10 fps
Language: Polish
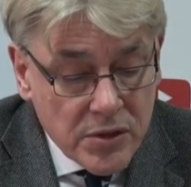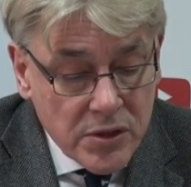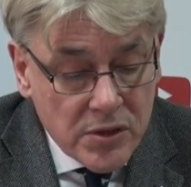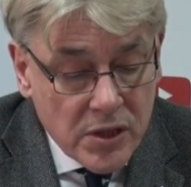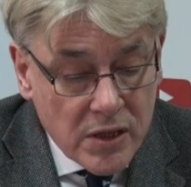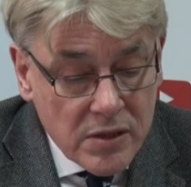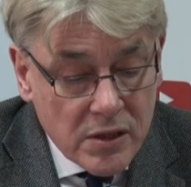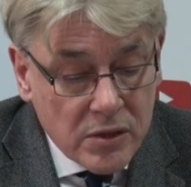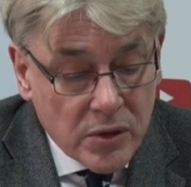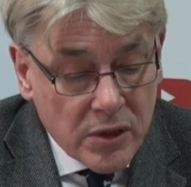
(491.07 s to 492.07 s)

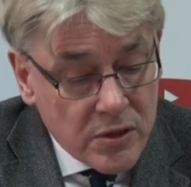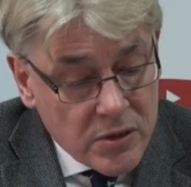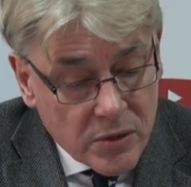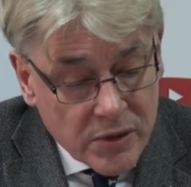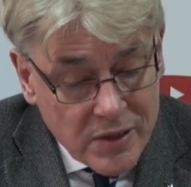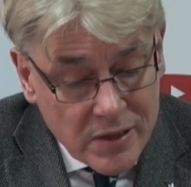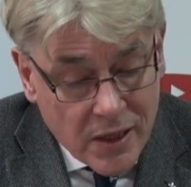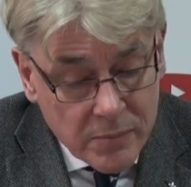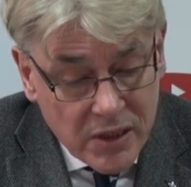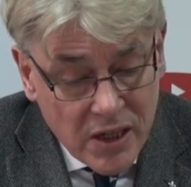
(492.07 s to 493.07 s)
chrześcijańskiej, której historię
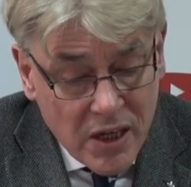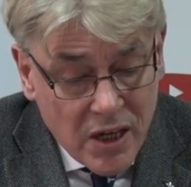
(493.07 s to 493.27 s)
znamy,